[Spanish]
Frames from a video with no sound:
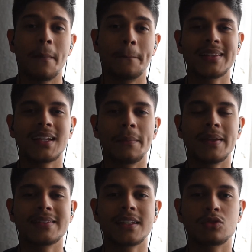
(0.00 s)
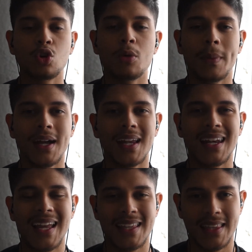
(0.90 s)
prácticamente toma
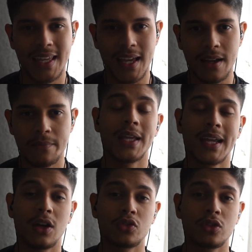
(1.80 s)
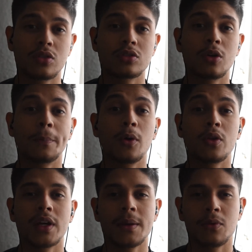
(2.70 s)
la idea de que nosotros no
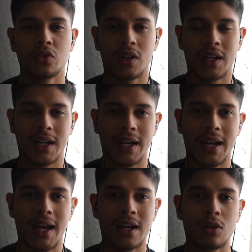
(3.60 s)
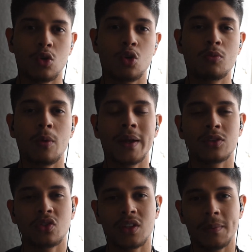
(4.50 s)
podremos recrear un
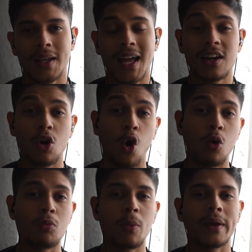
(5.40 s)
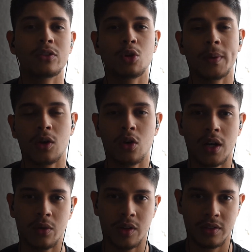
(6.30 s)
momento similar o un momento
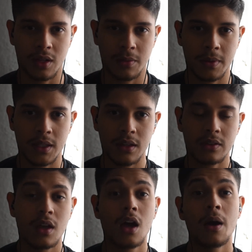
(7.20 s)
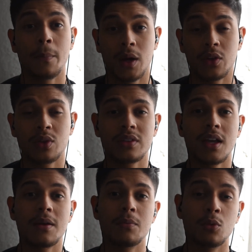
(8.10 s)
mejor en nuestras vidas. Por eso es
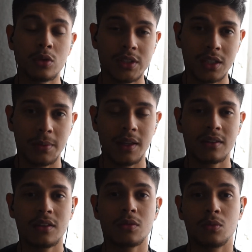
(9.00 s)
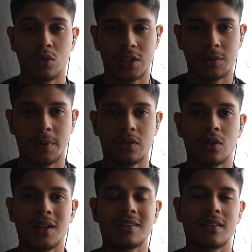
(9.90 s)
que muchas veces muchas
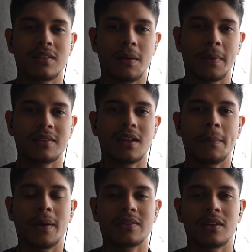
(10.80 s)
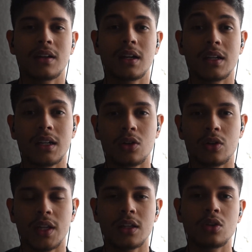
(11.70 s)
personas siempre se la pasan
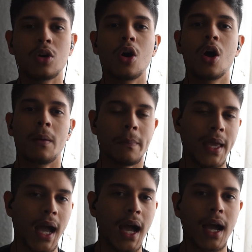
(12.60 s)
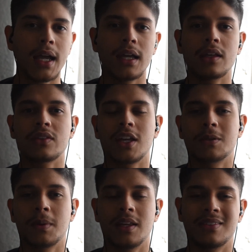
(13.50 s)
recordando viajes,
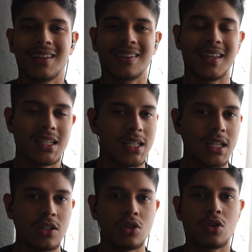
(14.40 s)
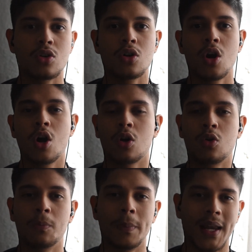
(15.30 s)
experiencias de niño,
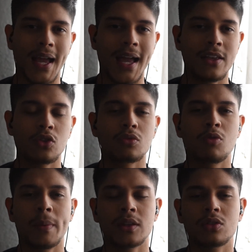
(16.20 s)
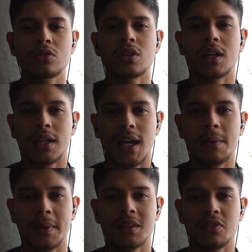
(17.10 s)
cumpleaños, momentos
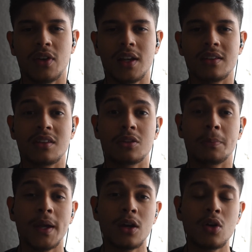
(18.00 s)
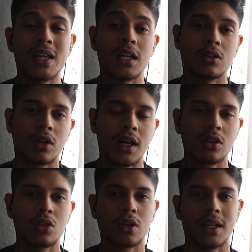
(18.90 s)
realmente felices, pero
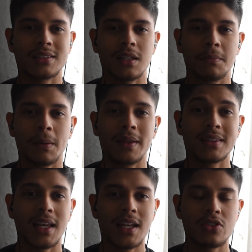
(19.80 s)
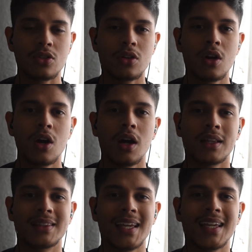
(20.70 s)
ignorando simplemente el hecho
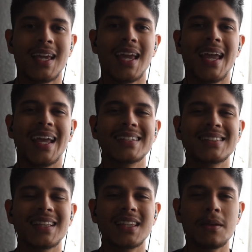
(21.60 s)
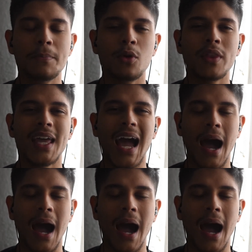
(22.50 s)
de que ese tipo de